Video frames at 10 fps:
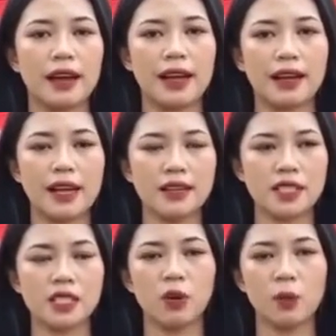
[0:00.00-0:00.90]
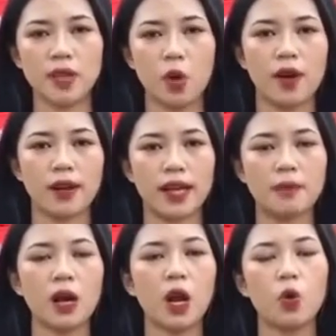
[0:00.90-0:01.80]
dikarenakan sebelumnya warga
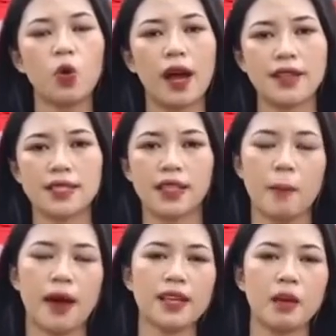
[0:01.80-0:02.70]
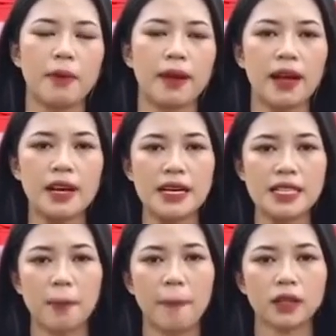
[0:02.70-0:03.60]
ini mengeluh karena setiap harinya mereka
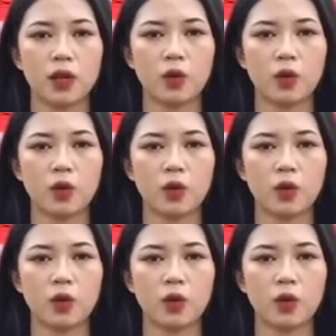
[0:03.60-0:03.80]
sempat